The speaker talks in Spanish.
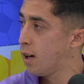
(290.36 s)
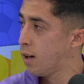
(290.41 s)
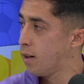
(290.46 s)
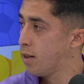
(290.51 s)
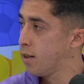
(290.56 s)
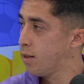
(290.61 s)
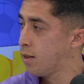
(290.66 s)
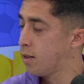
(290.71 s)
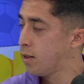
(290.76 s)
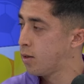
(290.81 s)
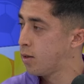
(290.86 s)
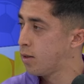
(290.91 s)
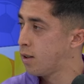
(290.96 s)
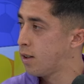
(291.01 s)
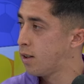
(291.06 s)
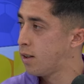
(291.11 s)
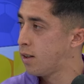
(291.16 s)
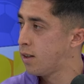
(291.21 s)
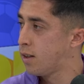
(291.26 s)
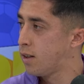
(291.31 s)
cabeza, o
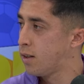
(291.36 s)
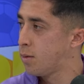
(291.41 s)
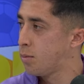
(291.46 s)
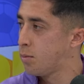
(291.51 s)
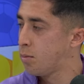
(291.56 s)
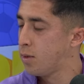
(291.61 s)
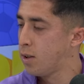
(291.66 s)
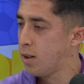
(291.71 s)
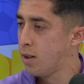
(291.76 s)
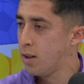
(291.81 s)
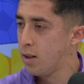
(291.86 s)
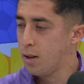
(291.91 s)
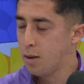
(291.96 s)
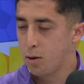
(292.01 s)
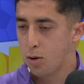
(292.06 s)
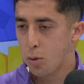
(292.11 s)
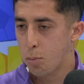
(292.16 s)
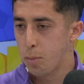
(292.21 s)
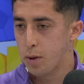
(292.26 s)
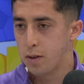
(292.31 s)
sea,
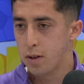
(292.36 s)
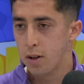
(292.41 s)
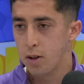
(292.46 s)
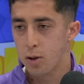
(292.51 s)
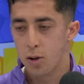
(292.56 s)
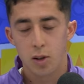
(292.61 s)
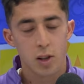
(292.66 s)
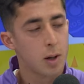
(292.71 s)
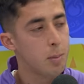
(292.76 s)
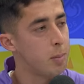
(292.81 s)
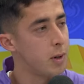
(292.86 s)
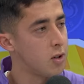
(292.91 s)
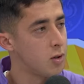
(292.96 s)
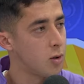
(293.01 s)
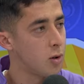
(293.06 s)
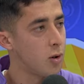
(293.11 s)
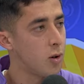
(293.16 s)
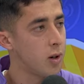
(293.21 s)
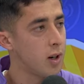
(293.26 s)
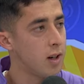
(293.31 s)
conversar con otras
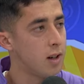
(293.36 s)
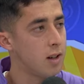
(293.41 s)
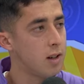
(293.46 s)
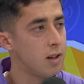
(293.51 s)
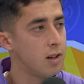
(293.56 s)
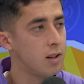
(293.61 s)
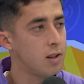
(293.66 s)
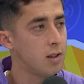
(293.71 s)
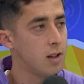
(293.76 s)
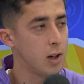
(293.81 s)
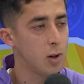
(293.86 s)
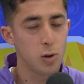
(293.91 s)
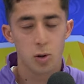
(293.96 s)
personas, es